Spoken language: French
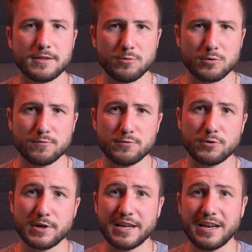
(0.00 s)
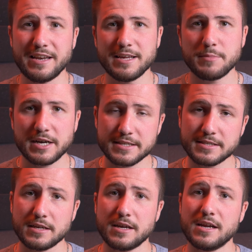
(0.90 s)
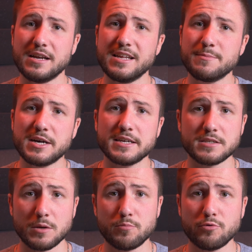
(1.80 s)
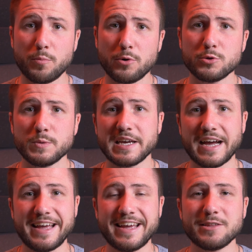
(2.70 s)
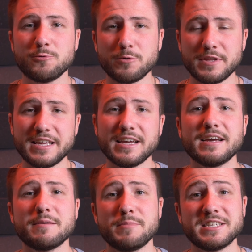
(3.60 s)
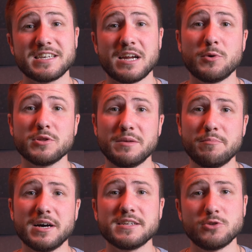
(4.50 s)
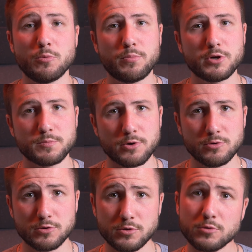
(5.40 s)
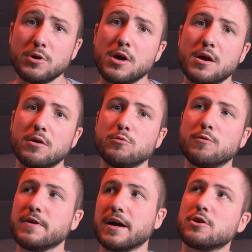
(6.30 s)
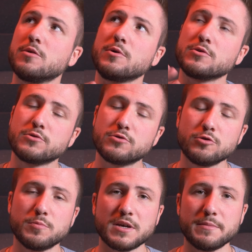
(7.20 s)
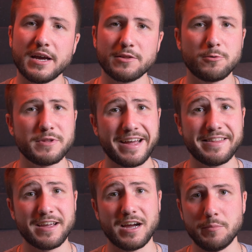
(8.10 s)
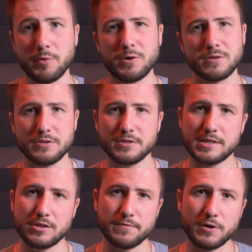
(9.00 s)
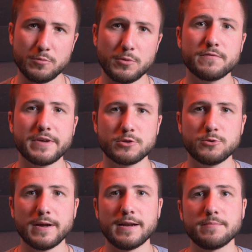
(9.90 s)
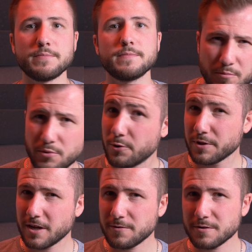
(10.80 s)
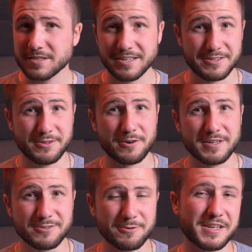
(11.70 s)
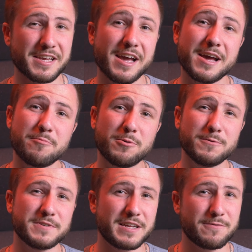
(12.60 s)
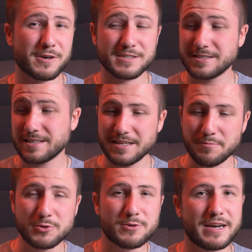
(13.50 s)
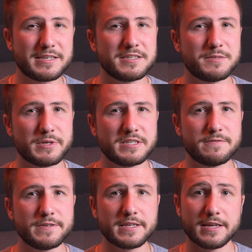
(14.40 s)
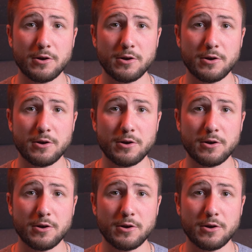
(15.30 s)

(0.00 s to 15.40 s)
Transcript: Donc vous aurez les bases, les bases pour produire et tourner, mais également des bases de post-production où on verra comment supprimer un drone intégralement dans un environnement virtuel plus on avance euh, dans les journées, plus vous allez voir, ce sera des modules assez spécifiques.